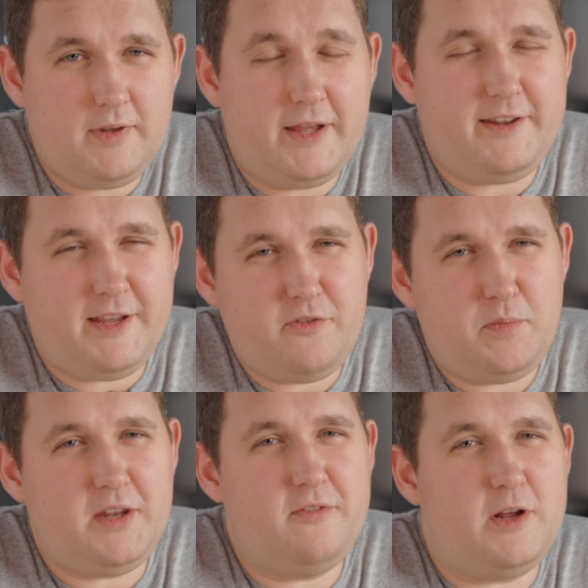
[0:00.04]
Rynek
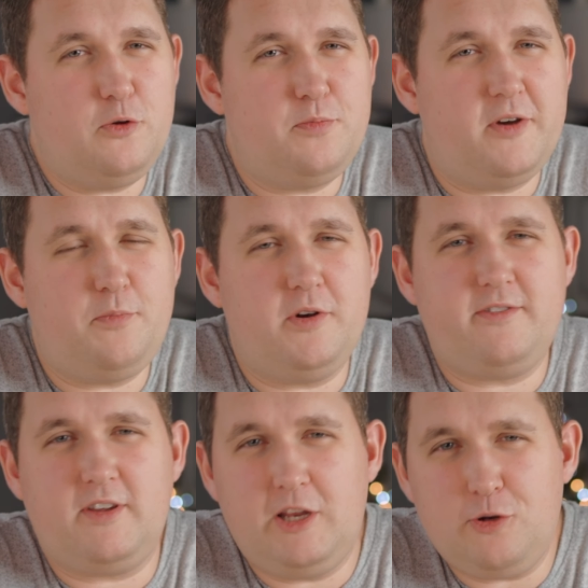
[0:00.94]
wymiany walut ma w
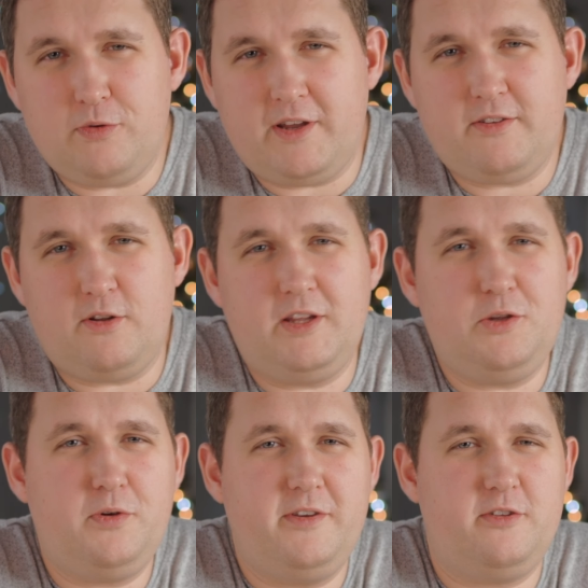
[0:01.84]
Polsce
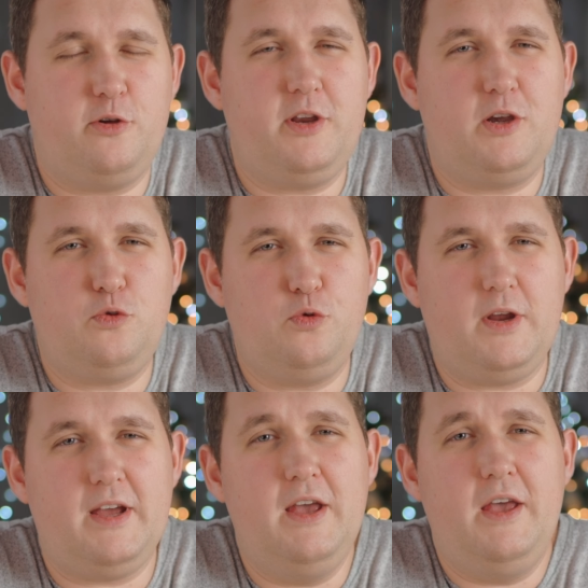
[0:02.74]
kilkunastoletnią historię,
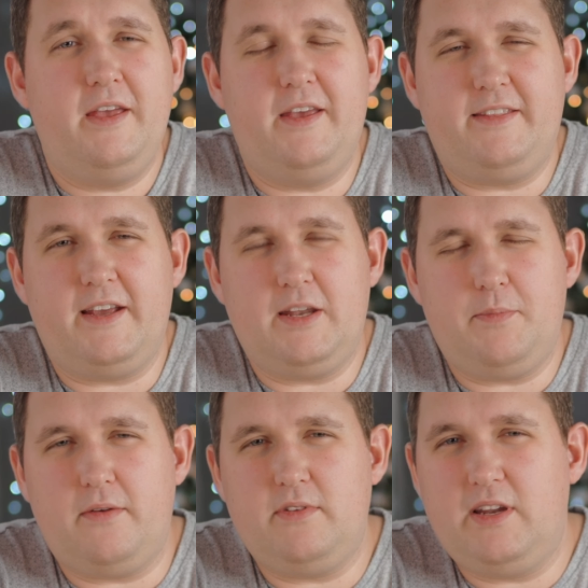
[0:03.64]
która e, tak
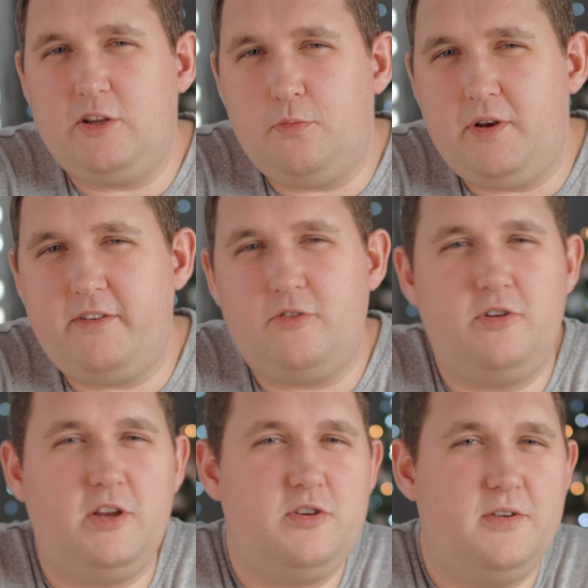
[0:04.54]
naprawdę na dobre
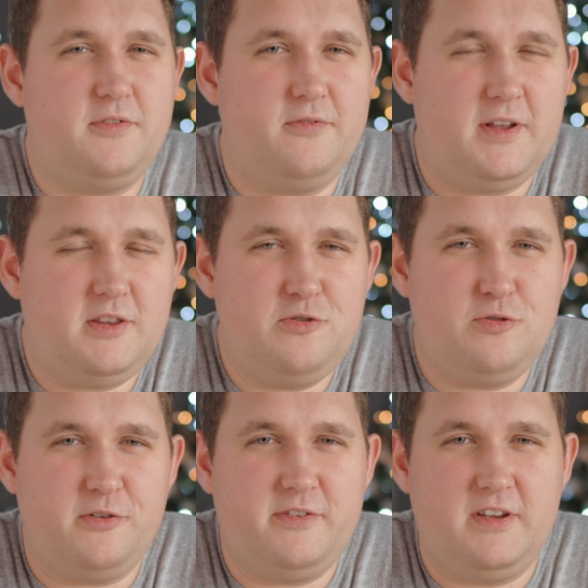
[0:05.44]
zaczyna się w
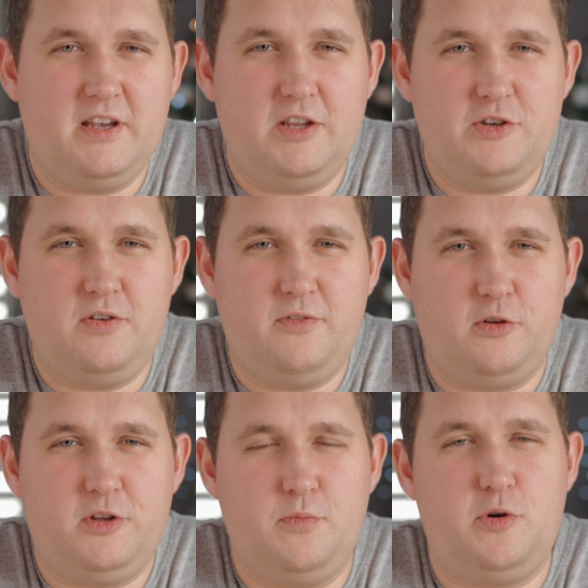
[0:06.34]

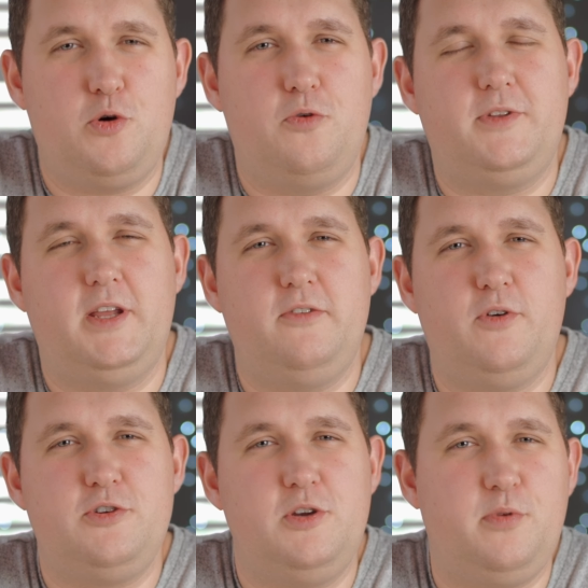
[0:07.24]
2009 roku. Wtedy
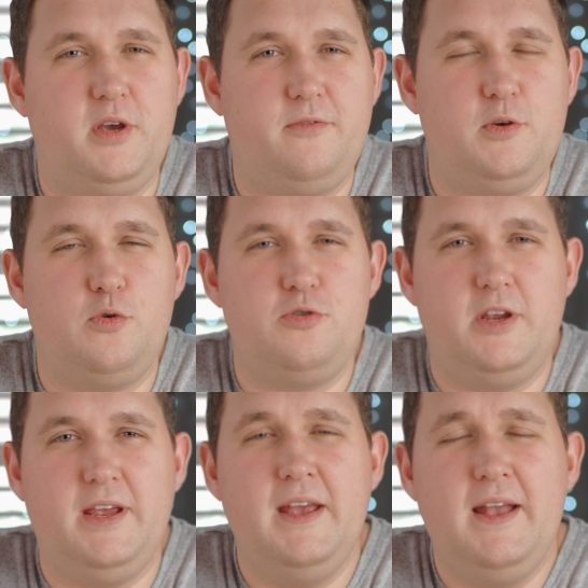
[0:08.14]
właśnie pojawiło
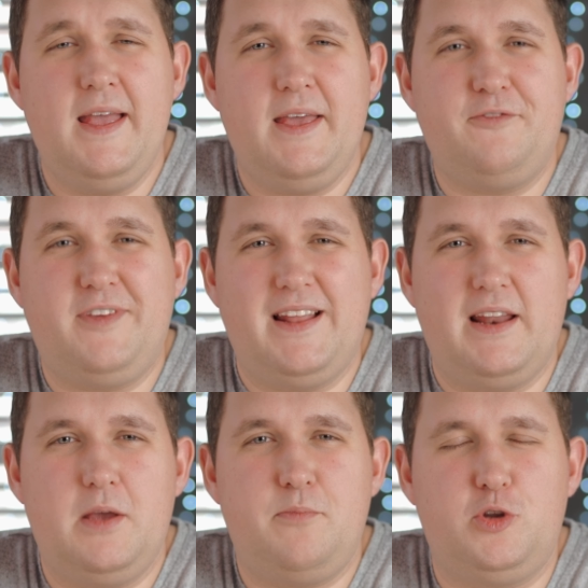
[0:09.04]
się
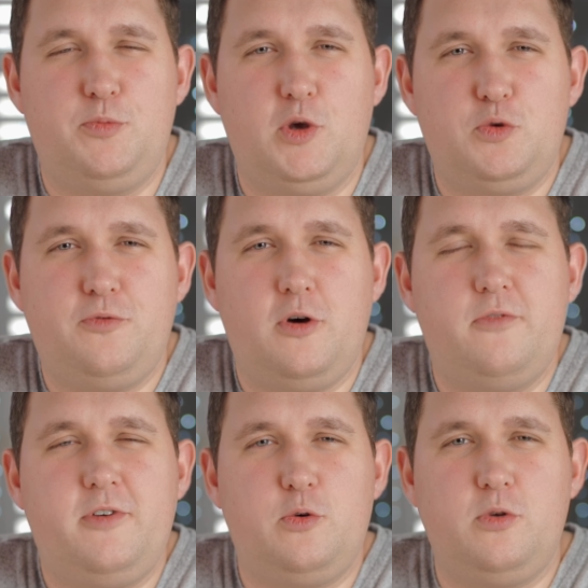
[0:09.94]
wiele podmiotów
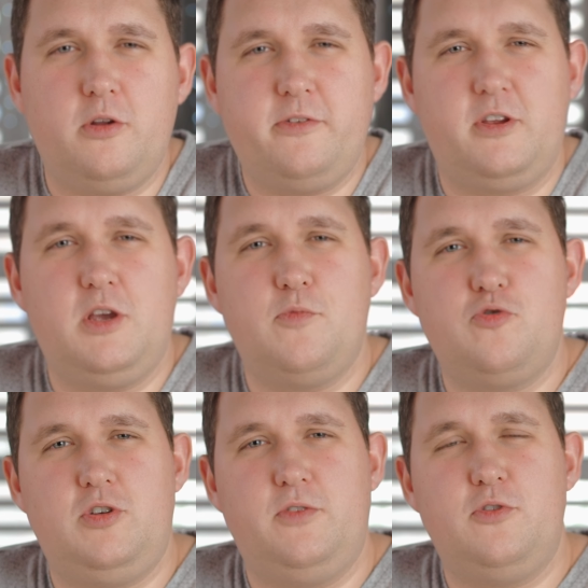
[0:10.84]
oferujących
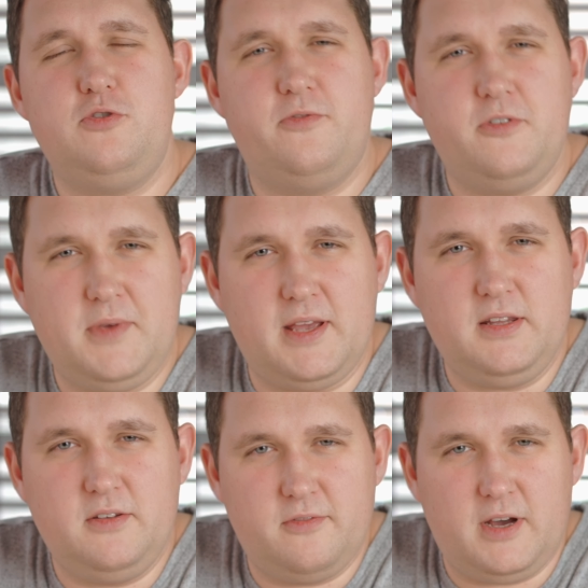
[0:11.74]
możliwość
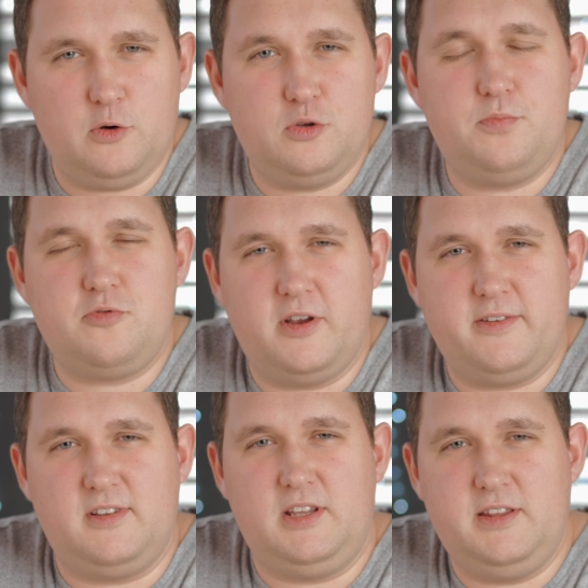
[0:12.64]
wymiany walut
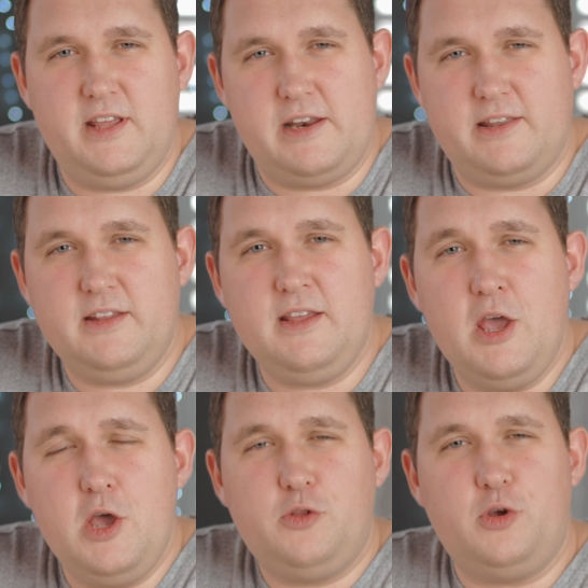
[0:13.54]
przez internet.
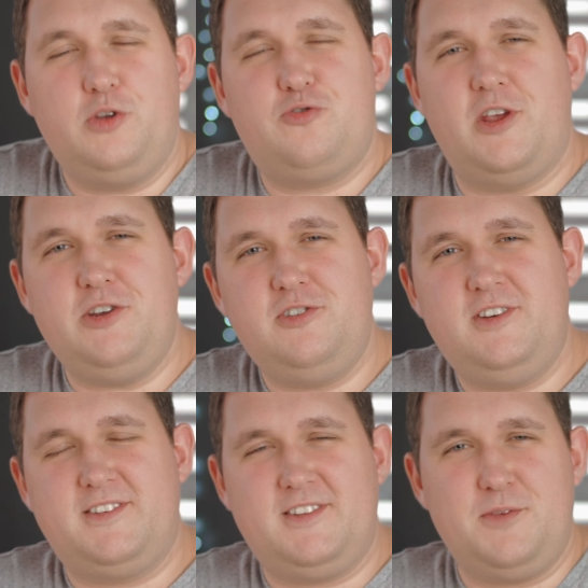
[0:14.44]
No i
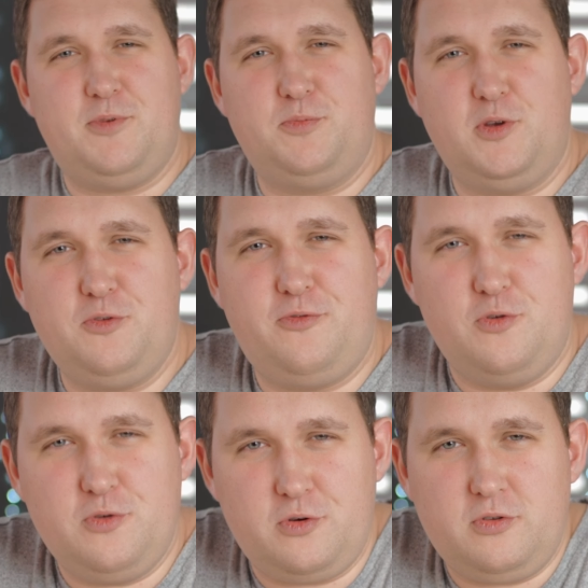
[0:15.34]
część z tych podmiotów
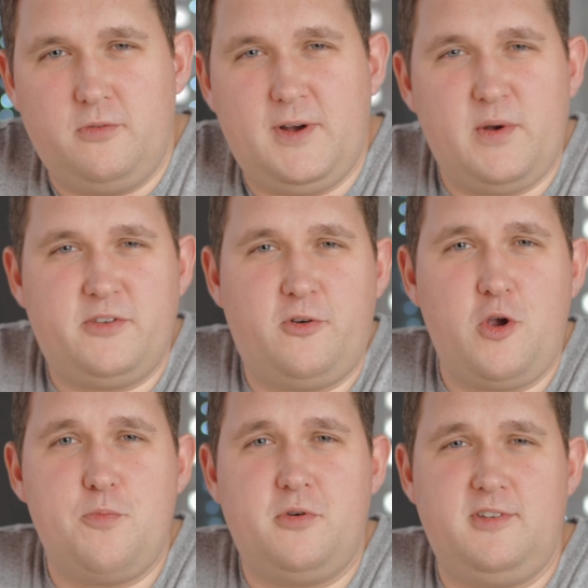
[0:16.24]
ugruntowała
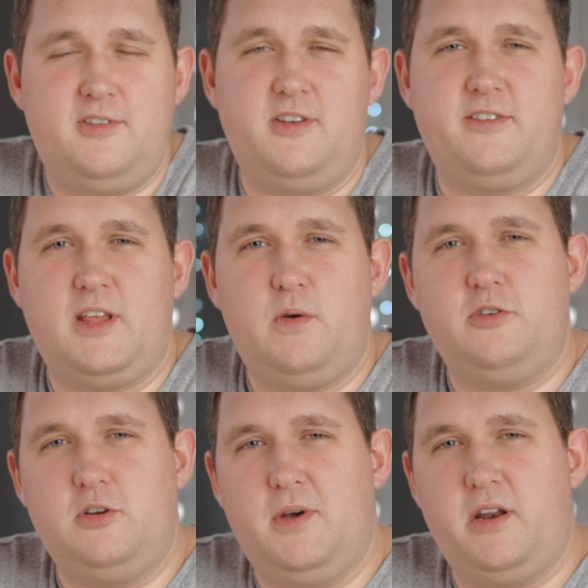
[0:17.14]
swoją pozycję, stała
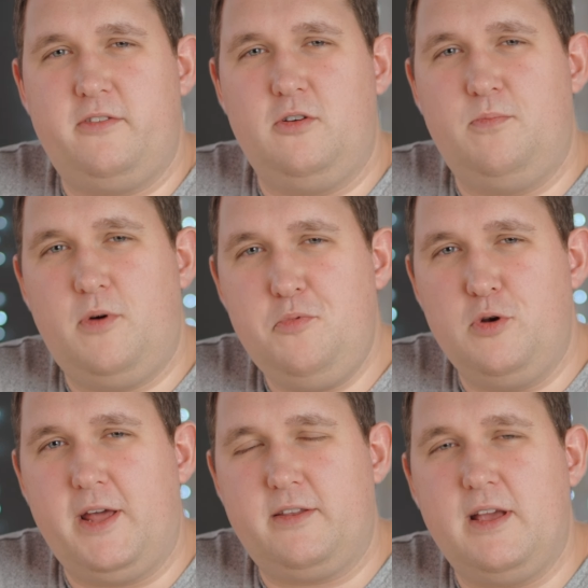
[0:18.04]
się bardzo
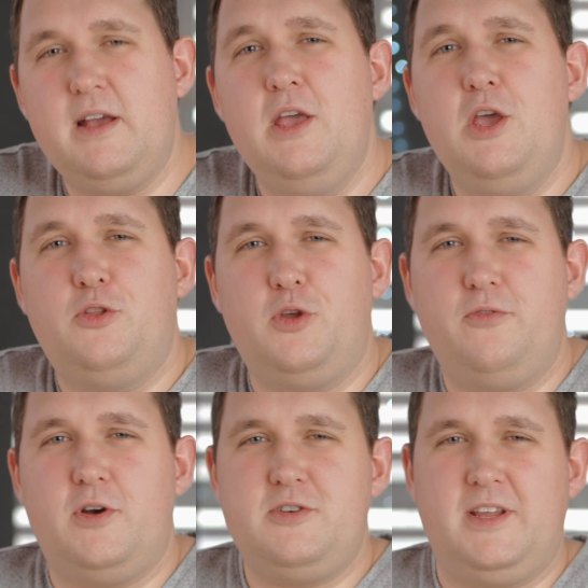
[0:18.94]
popularna. No i
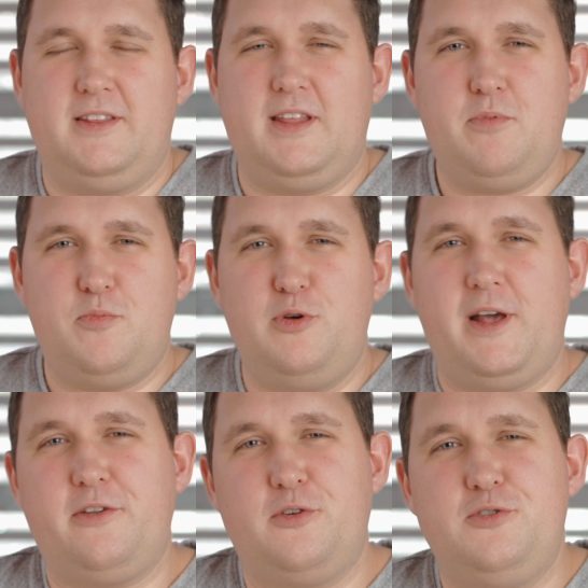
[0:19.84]
właśnie ta
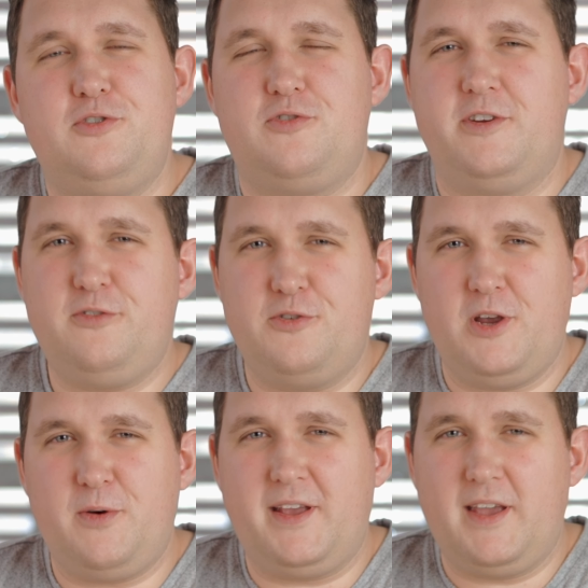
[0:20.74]
popularność często
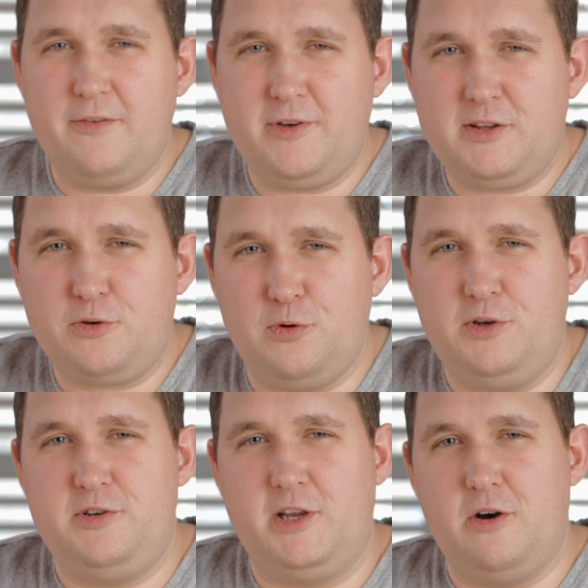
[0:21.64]
działa jak efekt kuli
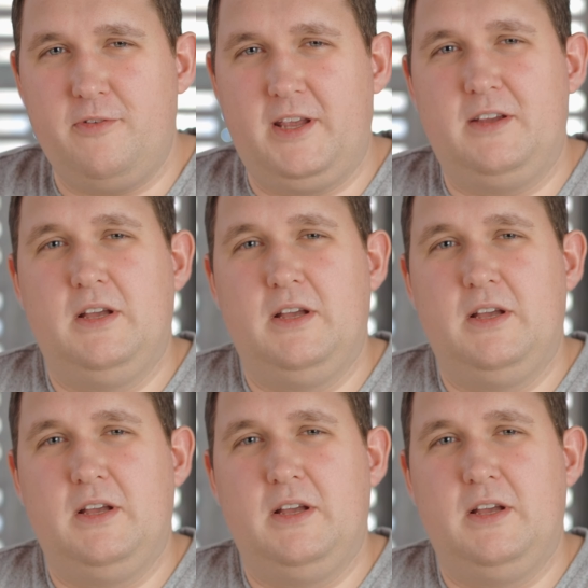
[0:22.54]
śniegowej.